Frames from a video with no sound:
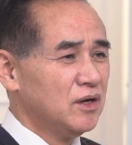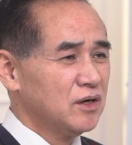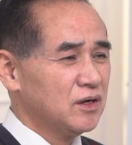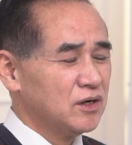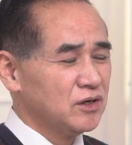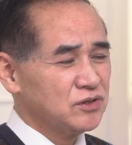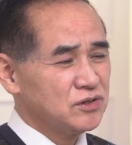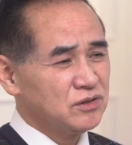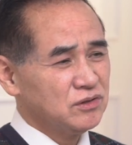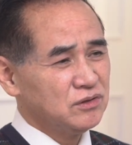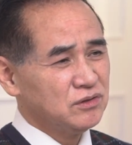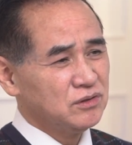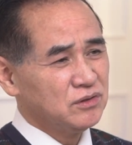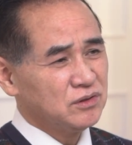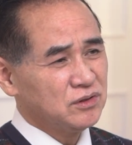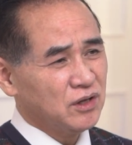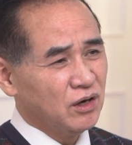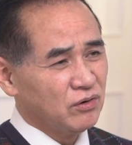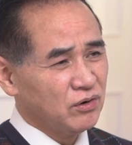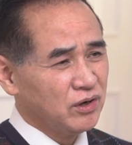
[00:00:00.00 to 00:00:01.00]
可是
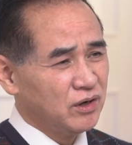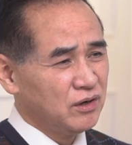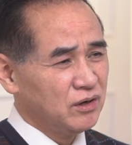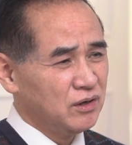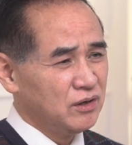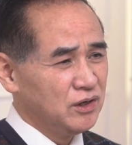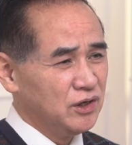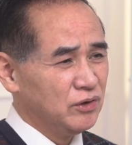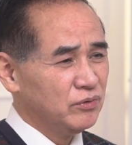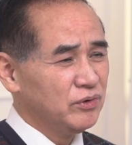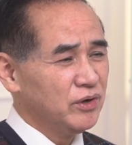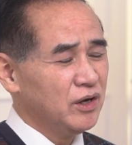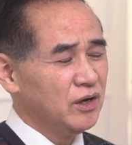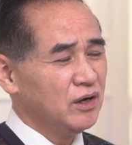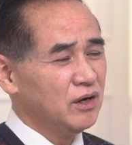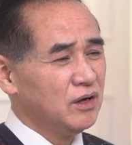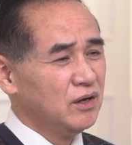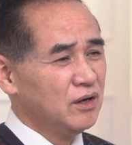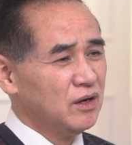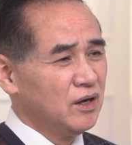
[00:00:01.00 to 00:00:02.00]
到了纽约
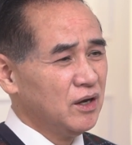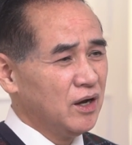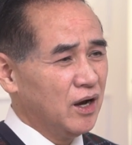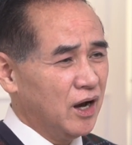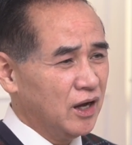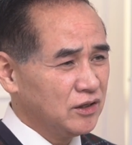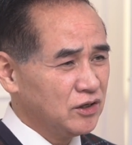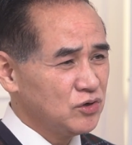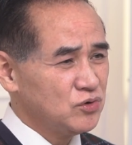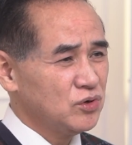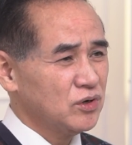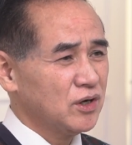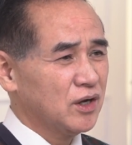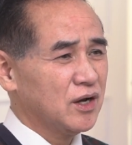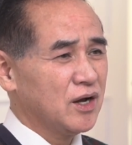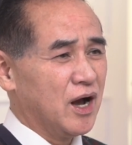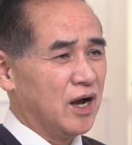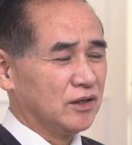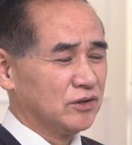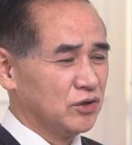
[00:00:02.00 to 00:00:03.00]
哈德逊
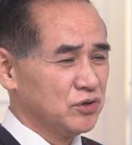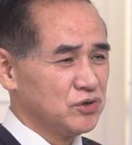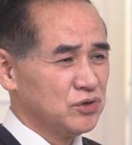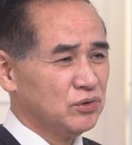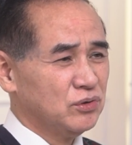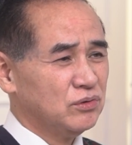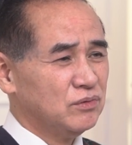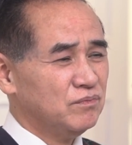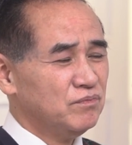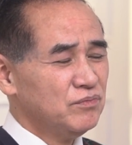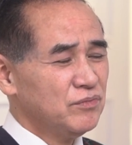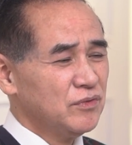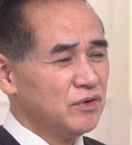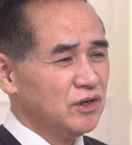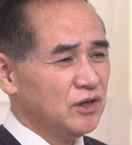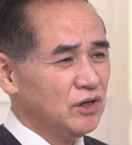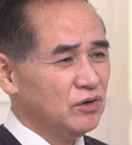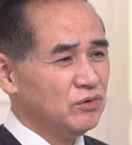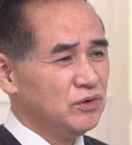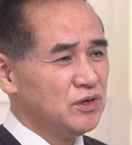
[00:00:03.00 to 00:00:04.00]
港的时候，
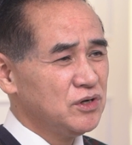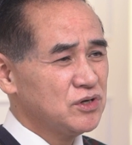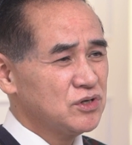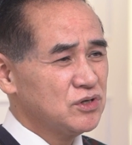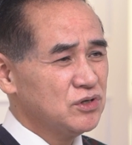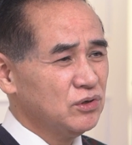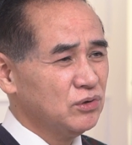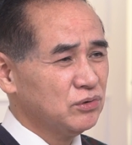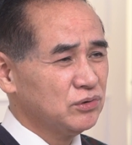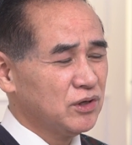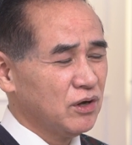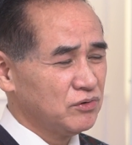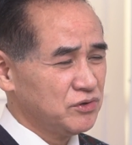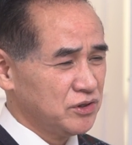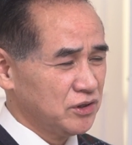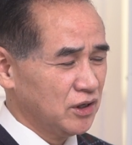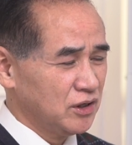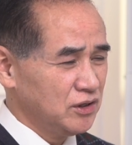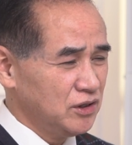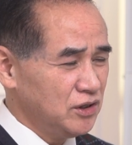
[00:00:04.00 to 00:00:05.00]
由于受到
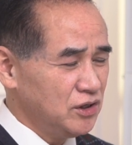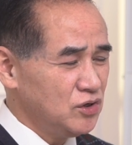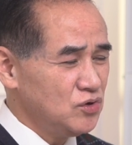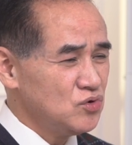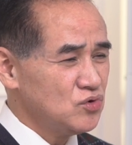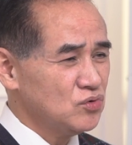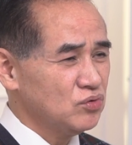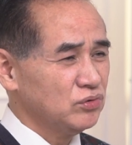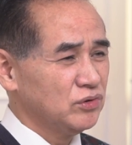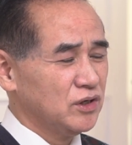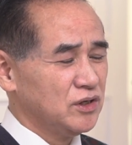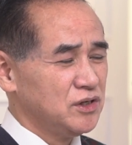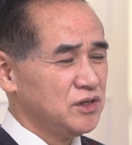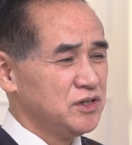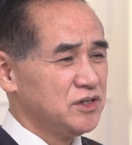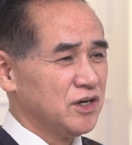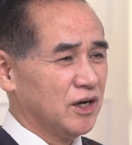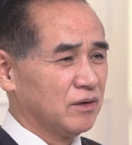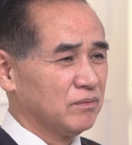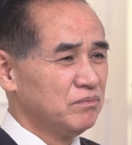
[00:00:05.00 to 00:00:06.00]
几个因素的影
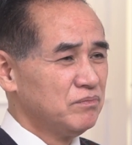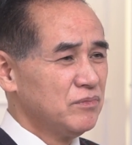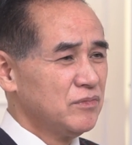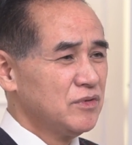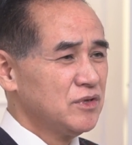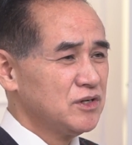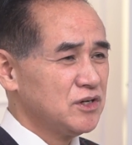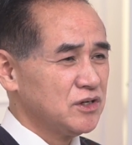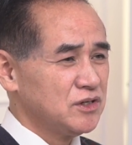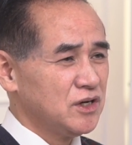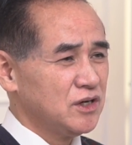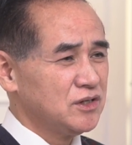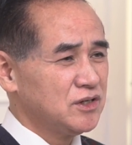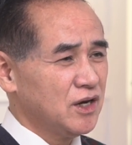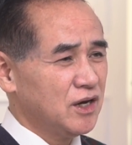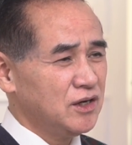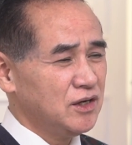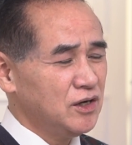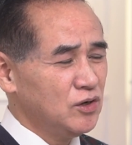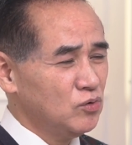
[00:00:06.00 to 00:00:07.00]
响，这些
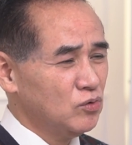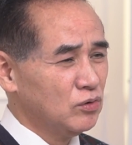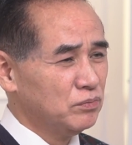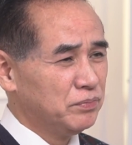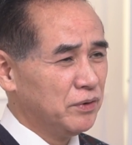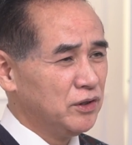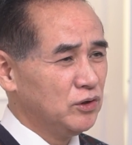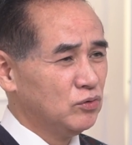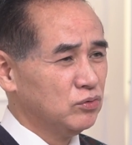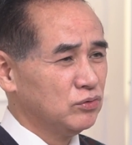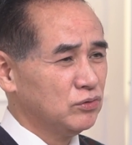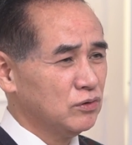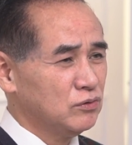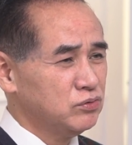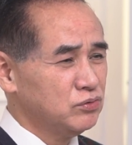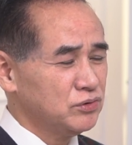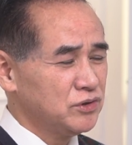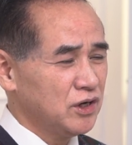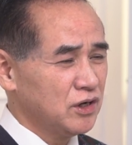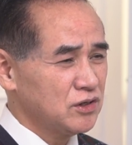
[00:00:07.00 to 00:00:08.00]
在英国本土都
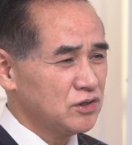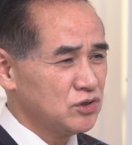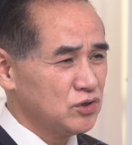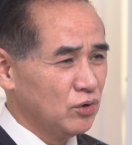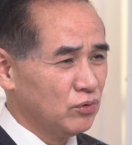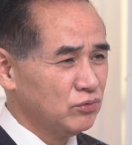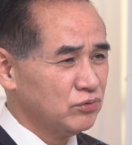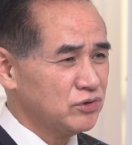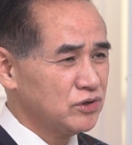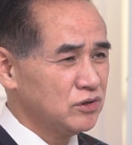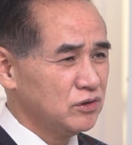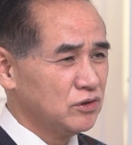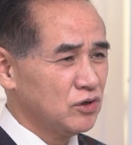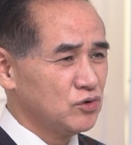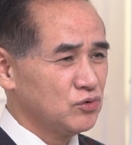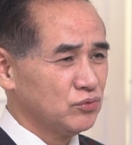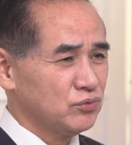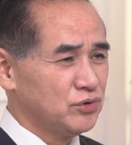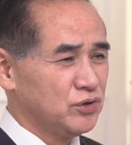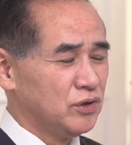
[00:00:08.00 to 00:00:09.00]
互相仇视的
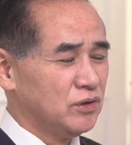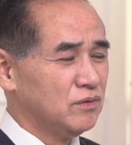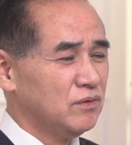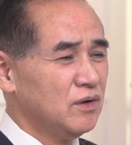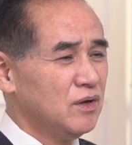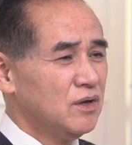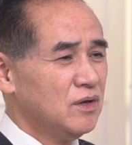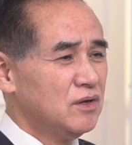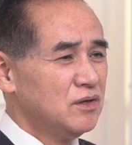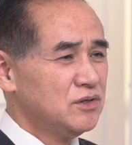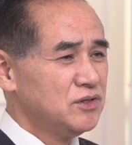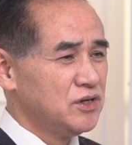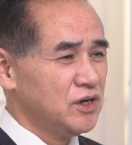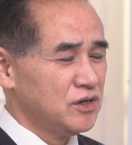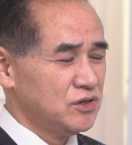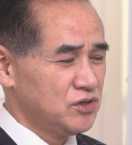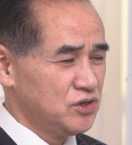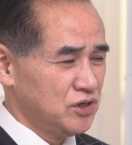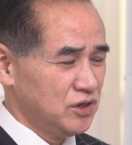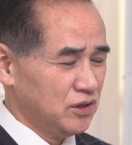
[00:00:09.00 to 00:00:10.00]
族群，
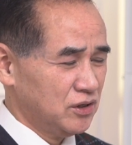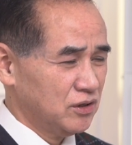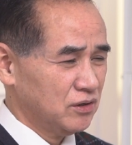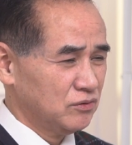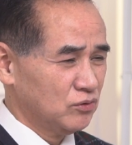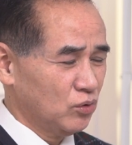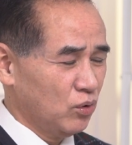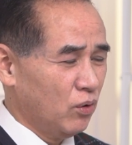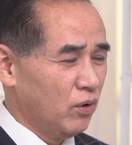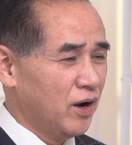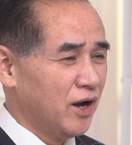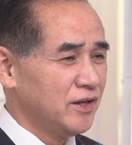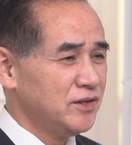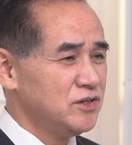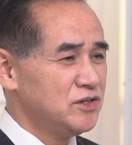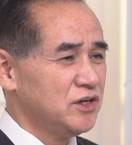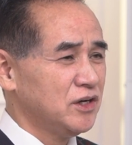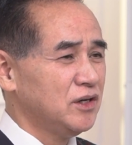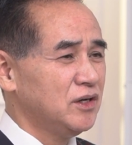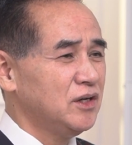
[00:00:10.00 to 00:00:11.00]
却起了
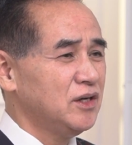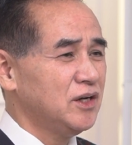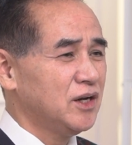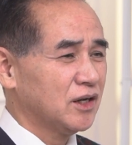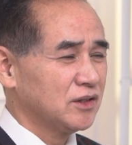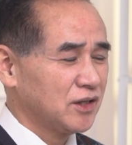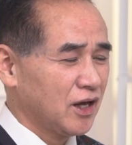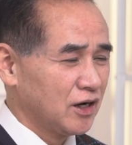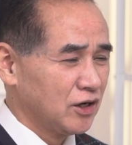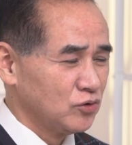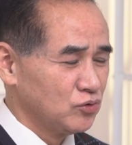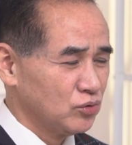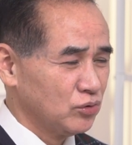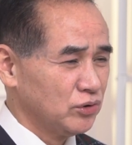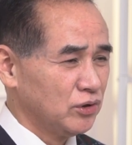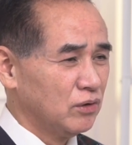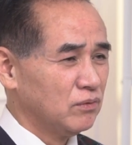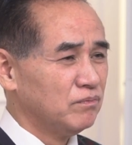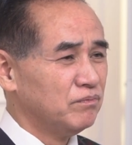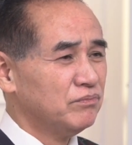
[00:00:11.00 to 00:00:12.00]
团结力量大的作
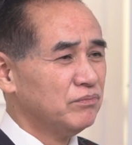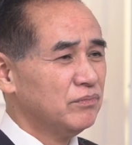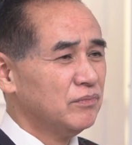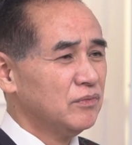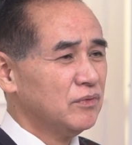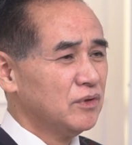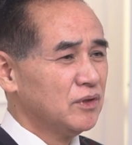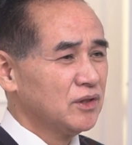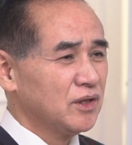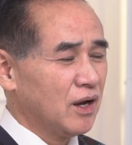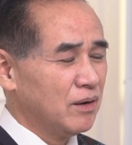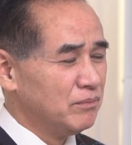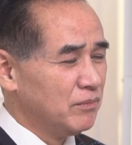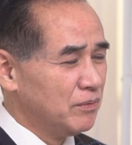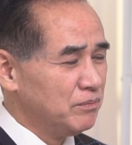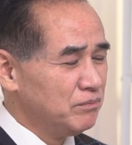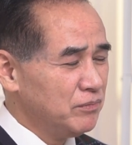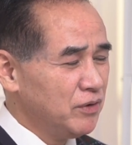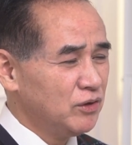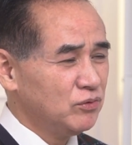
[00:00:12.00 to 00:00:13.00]
用。他
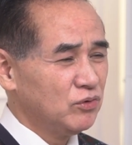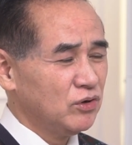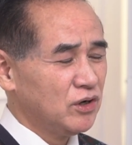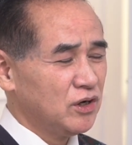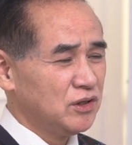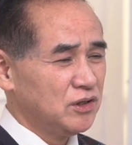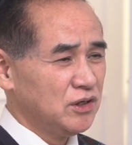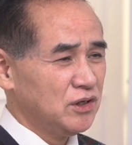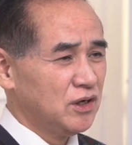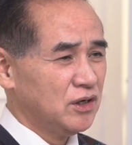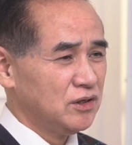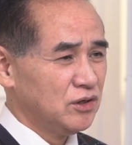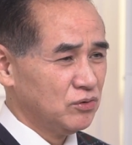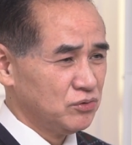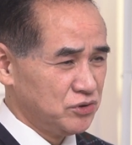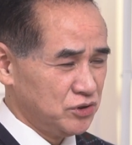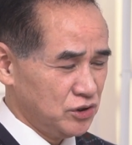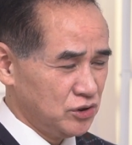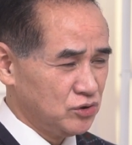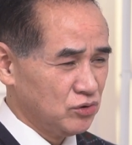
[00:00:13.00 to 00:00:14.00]
们面对的敌人有
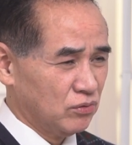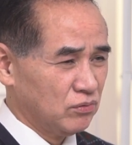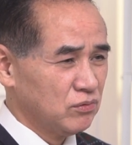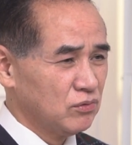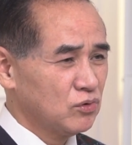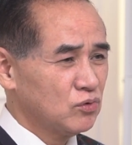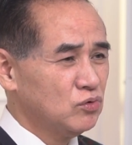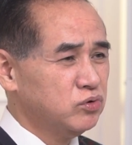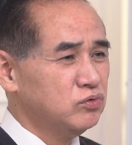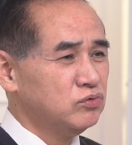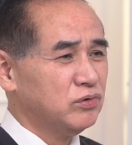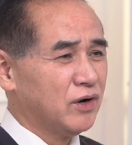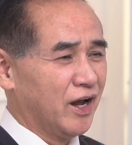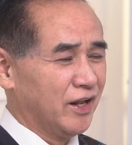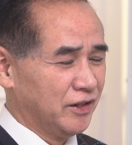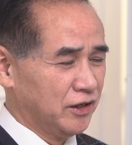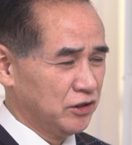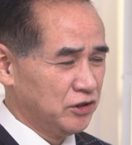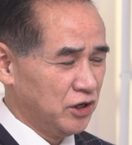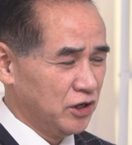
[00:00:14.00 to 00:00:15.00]
几种酷
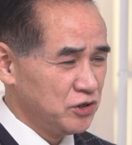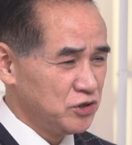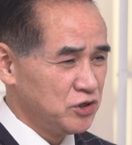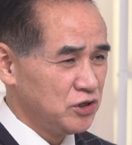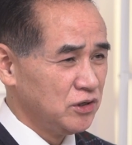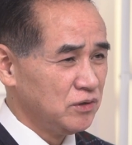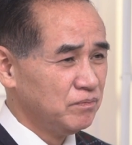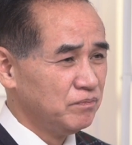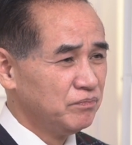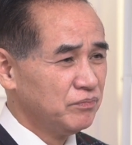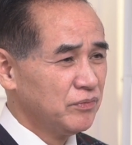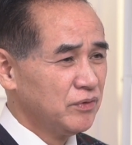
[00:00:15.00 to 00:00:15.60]
寒的天气。